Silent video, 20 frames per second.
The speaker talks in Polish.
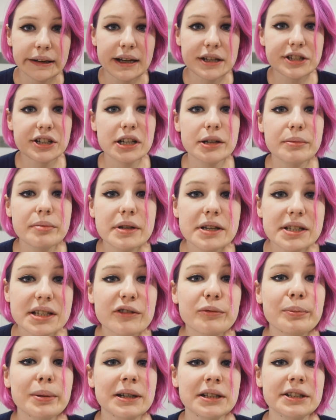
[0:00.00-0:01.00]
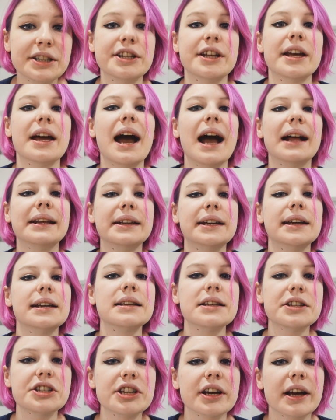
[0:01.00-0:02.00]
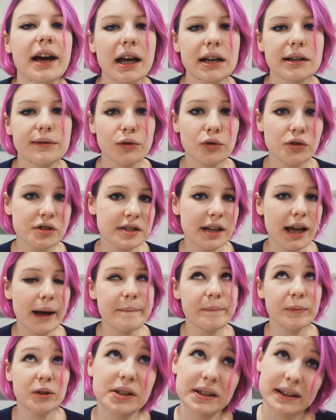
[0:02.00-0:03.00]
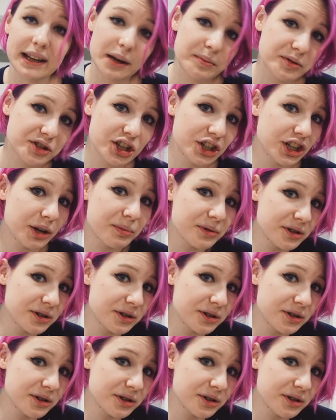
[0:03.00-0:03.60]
Jeżeli byliście w Berlinie, a nie jedliście currywursta, to tak jakbyście nie